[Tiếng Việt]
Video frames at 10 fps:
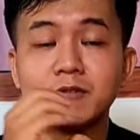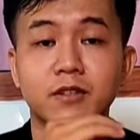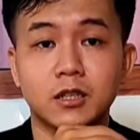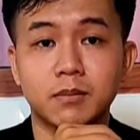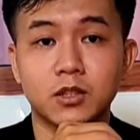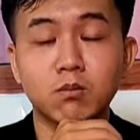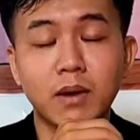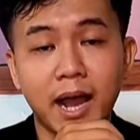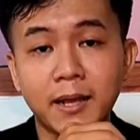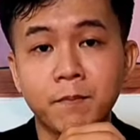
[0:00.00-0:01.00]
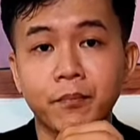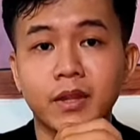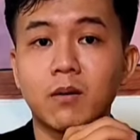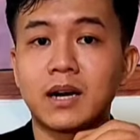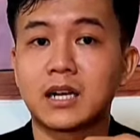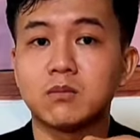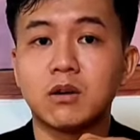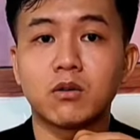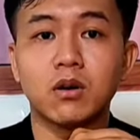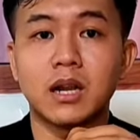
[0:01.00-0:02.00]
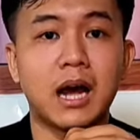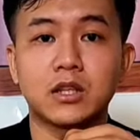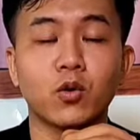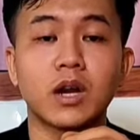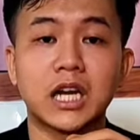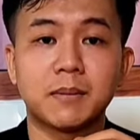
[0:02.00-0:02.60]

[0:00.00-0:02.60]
mình thờ phượng mình cúng bái chứ quốc thành cũng đâu có là